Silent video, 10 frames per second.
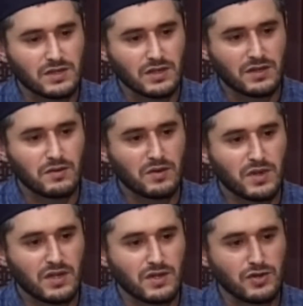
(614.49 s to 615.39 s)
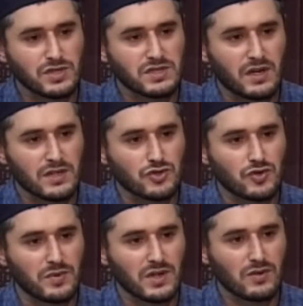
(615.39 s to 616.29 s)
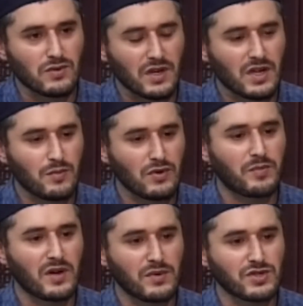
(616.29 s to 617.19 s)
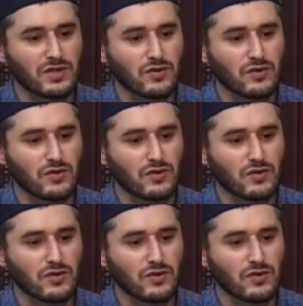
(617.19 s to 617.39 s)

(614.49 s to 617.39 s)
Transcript: и тем не менее должны стараться, чтобы этого греха было поменьше.